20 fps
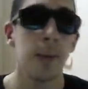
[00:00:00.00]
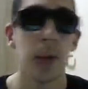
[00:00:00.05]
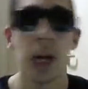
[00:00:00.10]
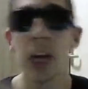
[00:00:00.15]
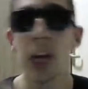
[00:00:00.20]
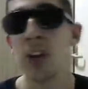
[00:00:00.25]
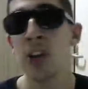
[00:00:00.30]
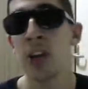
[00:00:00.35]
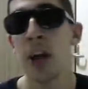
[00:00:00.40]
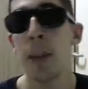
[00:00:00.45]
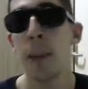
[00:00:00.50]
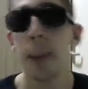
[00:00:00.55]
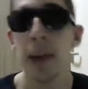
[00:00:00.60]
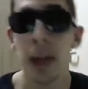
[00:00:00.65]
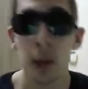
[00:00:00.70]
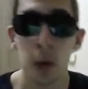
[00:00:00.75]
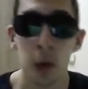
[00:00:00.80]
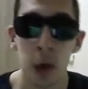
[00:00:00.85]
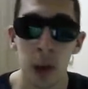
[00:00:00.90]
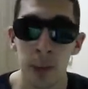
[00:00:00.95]
açacağım
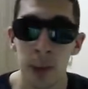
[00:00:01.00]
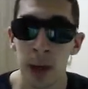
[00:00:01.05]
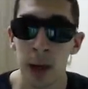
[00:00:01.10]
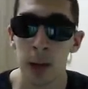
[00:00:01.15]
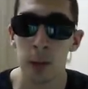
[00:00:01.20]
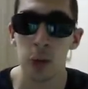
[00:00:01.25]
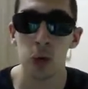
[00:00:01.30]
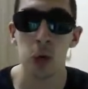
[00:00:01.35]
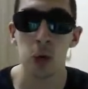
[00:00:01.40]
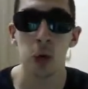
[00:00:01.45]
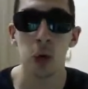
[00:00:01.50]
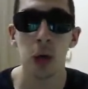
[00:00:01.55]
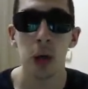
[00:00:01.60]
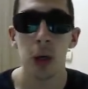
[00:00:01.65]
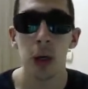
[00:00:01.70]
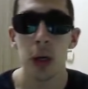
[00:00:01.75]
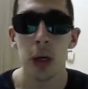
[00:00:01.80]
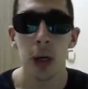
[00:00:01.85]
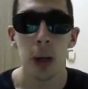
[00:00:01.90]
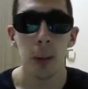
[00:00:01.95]
paket önemli abi. Çünkü
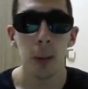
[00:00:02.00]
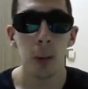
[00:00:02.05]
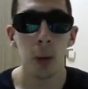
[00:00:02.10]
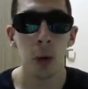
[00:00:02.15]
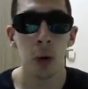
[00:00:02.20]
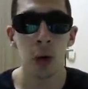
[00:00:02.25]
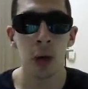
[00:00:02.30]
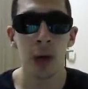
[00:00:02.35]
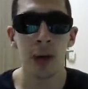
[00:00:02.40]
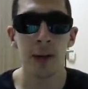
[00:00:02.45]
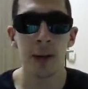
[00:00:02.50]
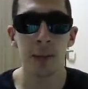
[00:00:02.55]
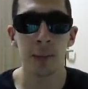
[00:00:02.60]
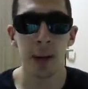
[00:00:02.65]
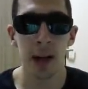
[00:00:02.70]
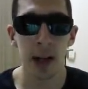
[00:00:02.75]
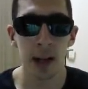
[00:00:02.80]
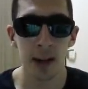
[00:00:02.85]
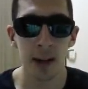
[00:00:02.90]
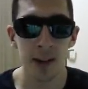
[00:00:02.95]
bu oyunu evet
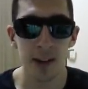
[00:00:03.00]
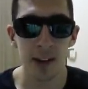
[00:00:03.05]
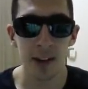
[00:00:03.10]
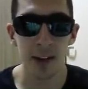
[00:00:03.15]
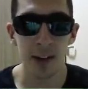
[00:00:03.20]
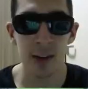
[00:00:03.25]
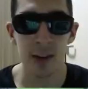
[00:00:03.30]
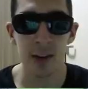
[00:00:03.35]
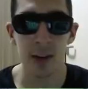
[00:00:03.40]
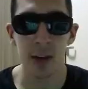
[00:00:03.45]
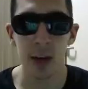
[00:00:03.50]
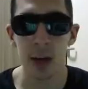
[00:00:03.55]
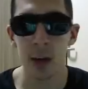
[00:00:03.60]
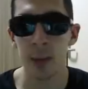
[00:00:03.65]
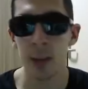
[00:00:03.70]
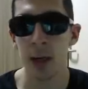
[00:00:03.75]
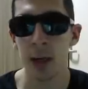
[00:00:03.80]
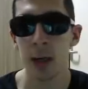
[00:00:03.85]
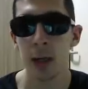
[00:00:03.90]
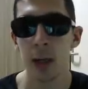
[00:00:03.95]
para kasacaksınız
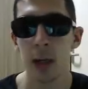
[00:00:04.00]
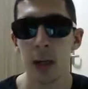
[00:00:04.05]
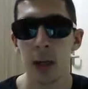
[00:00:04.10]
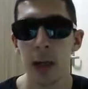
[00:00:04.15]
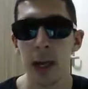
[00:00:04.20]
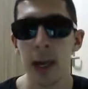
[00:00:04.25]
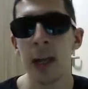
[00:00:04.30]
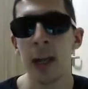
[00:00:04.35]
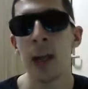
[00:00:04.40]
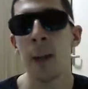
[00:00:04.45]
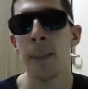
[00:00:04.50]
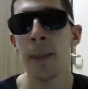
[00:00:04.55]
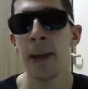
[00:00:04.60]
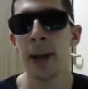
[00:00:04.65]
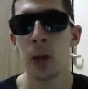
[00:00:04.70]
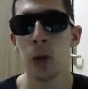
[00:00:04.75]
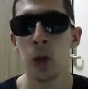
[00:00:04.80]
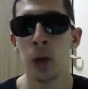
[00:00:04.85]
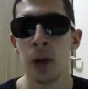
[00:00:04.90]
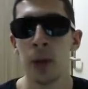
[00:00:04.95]
ama
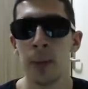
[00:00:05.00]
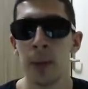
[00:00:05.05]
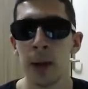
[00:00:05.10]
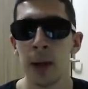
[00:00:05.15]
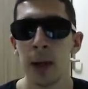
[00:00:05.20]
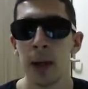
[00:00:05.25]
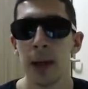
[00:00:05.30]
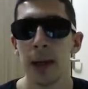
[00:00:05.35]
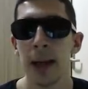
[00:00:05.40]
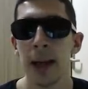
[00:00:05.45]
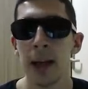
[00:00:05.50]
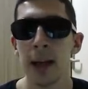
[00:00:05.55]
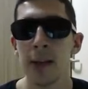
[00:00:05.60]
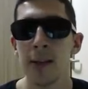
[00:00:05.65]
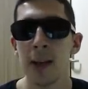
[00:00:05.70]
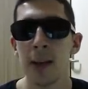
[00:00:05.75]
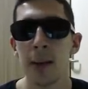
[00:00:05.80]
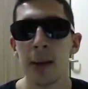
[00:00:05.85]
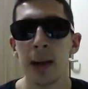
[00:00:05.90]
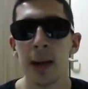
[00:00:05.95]
eğlenmek de önemli. Yani
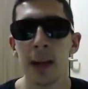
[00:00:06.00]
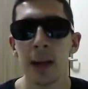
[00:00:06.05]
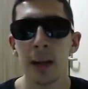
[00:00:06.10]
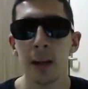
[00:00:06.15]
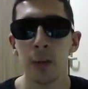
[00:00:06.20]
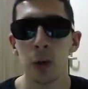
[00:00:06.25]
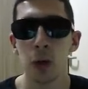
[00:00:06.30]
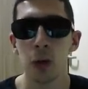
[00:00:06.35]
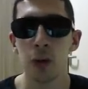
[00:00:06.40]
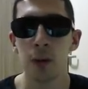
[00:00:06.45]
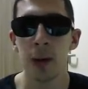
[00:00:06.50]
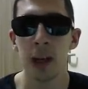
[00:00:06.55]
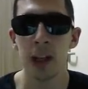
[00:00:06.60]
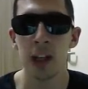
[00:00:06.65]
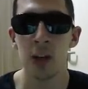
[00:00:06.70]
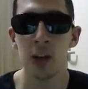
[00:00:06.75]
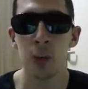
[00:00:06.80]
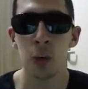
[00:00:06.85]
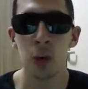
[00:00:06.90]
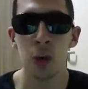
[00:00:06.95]
sabaha kadar bronz paket
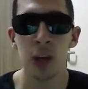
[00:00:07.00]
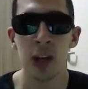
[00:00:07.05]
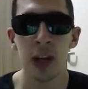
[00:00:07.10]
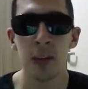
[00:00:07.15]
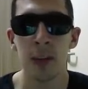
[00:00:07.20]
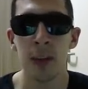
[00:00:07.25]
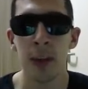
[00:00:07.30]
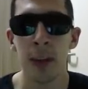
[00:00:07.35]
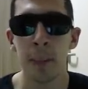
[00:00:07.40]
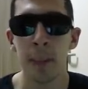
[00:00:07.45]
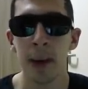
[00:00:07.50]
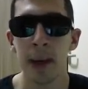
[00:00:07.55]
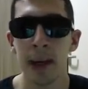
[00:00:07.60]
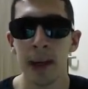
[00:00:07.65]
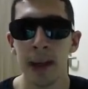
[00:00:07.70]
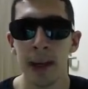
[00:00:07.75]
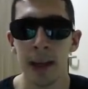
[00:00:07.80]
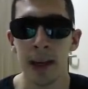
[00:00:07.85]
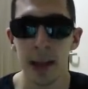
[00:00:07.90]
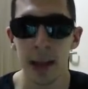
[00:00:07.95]
açıp yükseltme
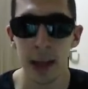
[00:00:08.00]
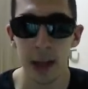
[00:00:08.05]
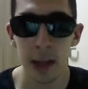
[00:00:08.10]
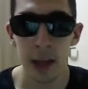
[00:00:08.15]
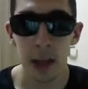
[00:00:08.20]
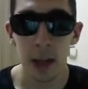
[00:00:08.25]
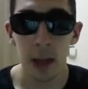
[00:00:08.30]
yapmak yerine